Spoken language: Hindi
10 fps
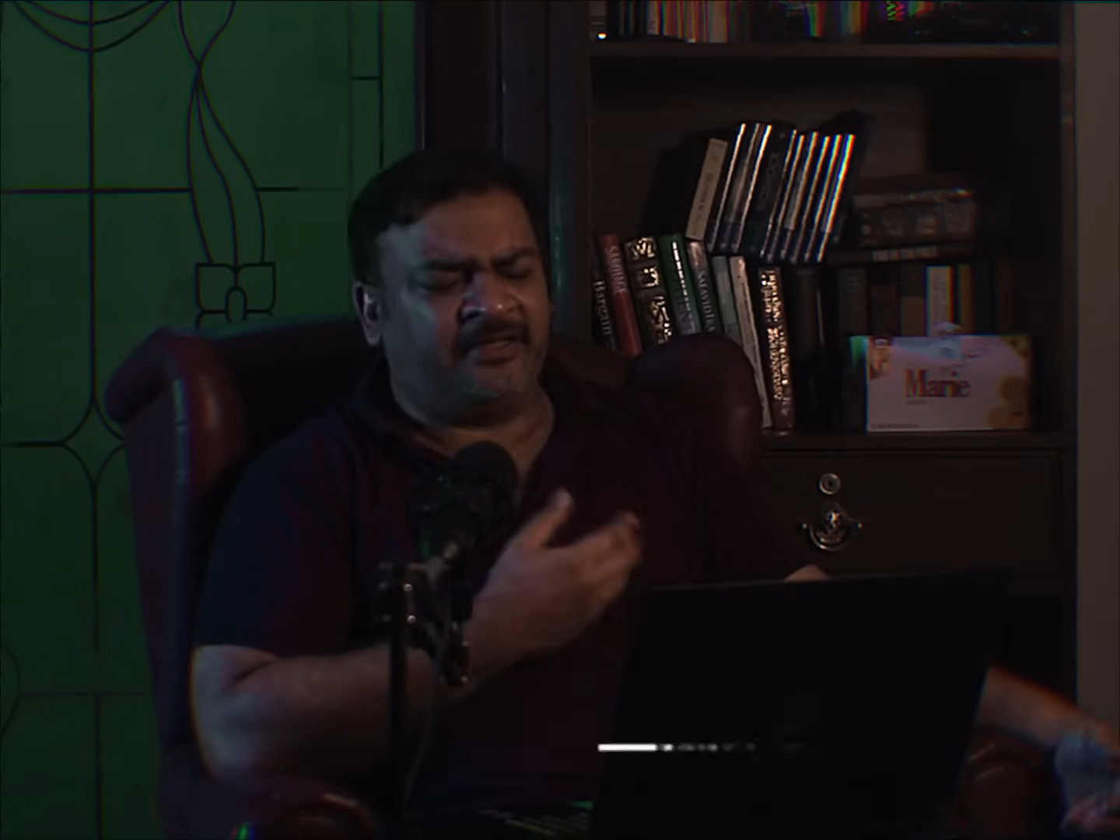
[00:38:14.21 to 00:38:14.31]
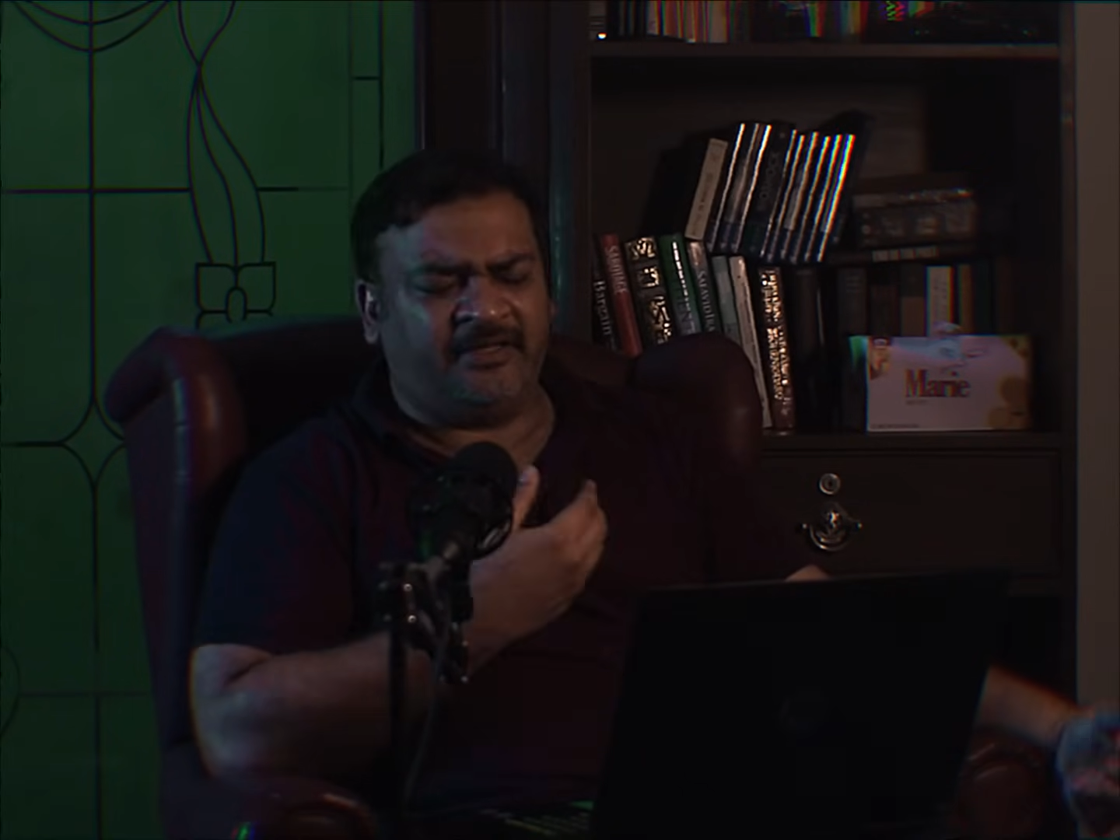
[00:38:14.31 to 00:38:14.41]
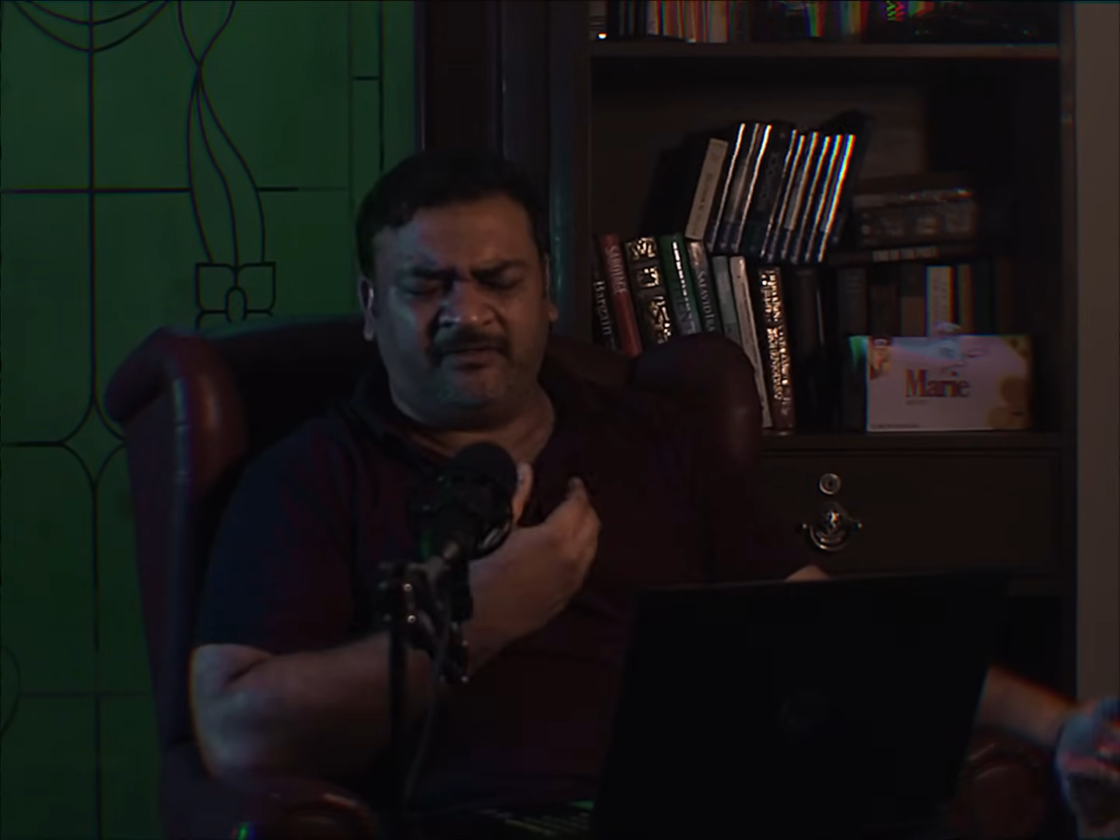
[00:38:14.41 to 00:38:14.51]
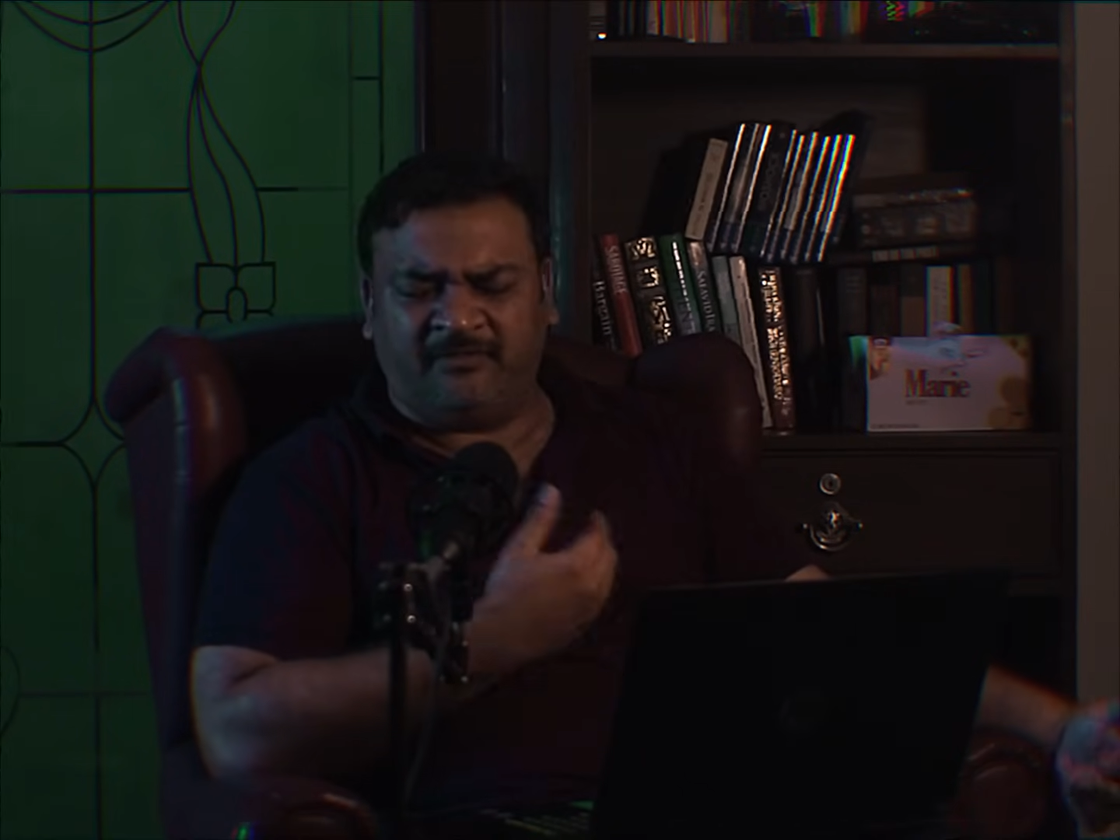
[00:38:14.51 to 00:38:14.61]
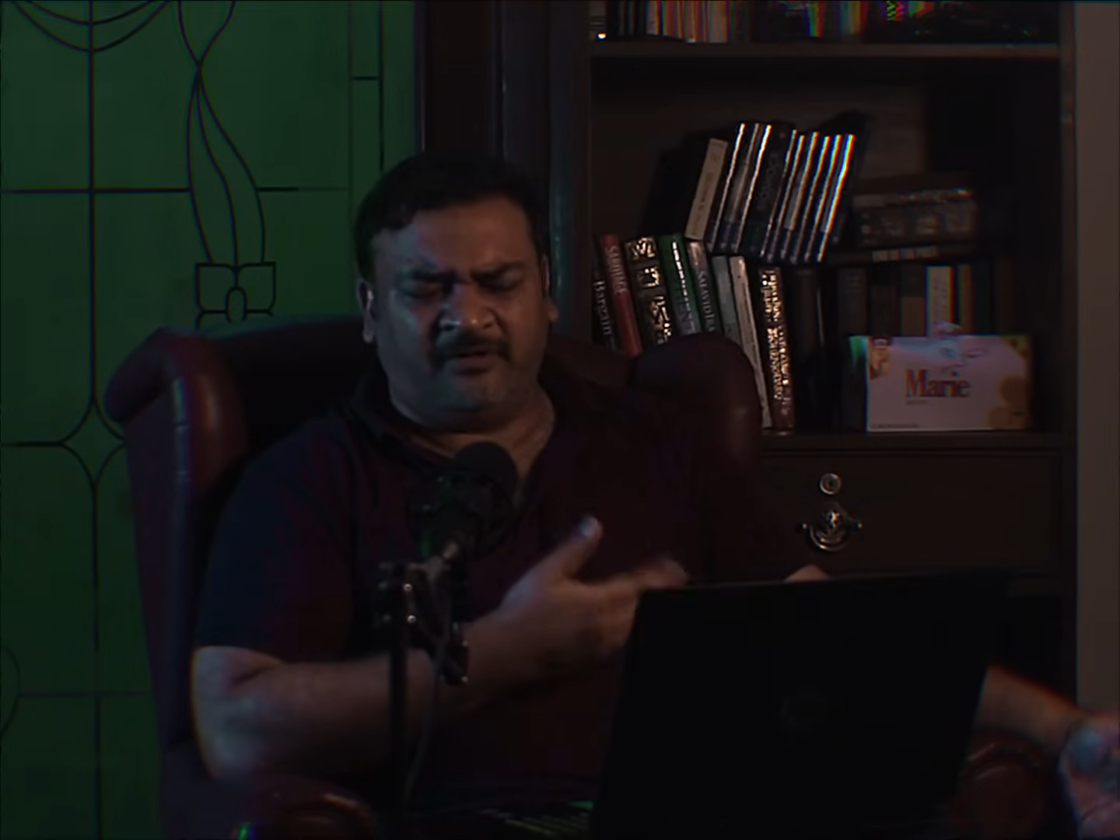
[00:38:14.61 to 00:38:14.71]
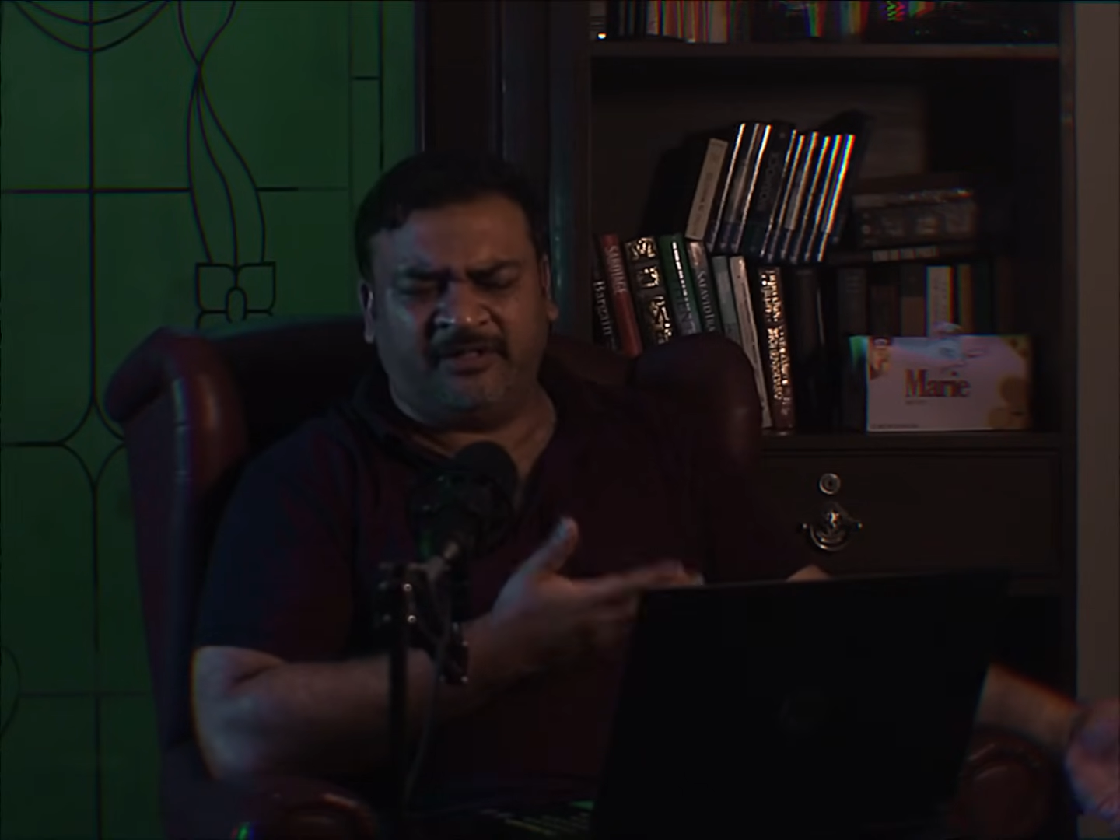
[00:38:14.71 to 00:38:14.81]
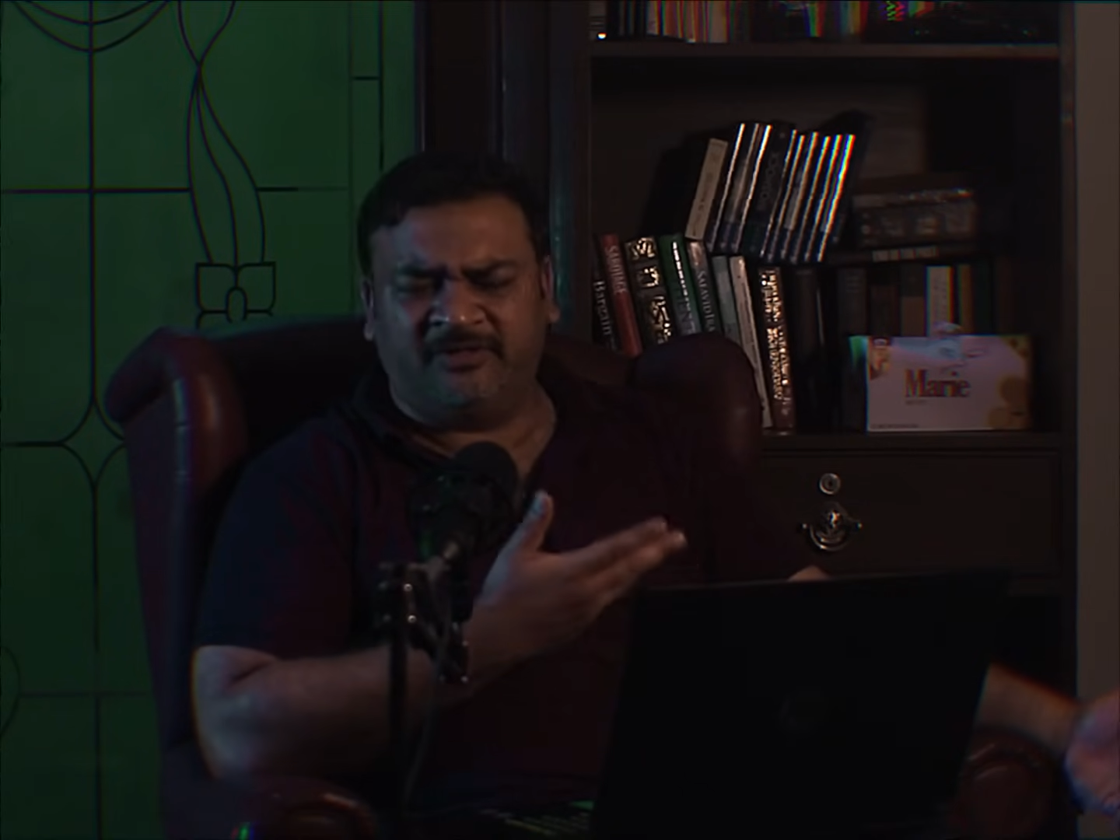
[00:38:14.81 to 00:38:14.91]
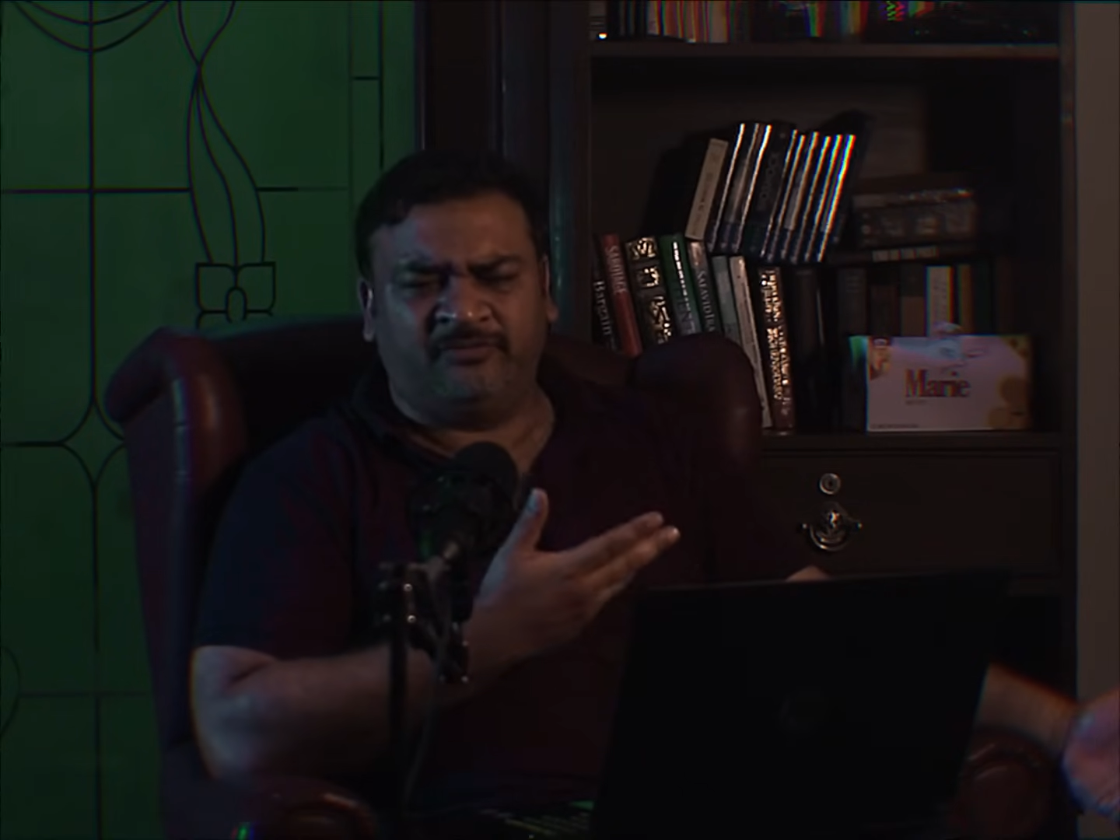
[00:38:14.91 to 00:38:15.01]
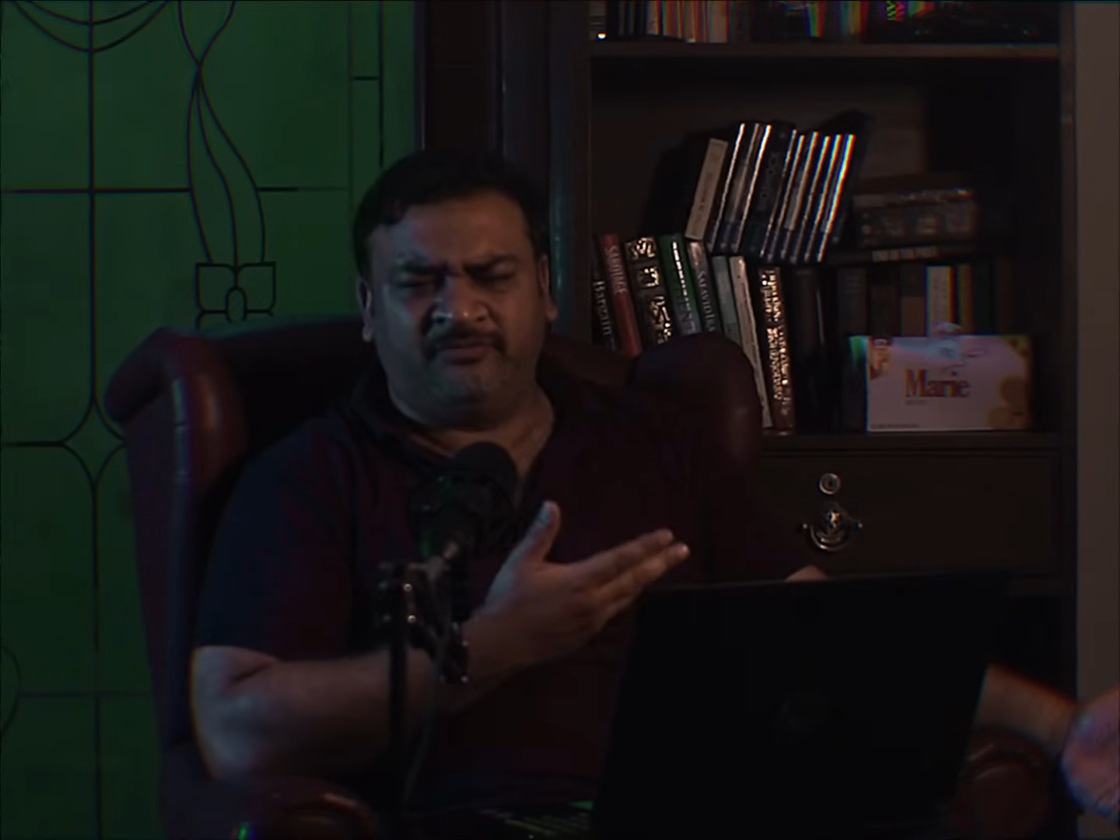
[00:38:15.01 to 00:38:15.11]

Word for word: करें ऑल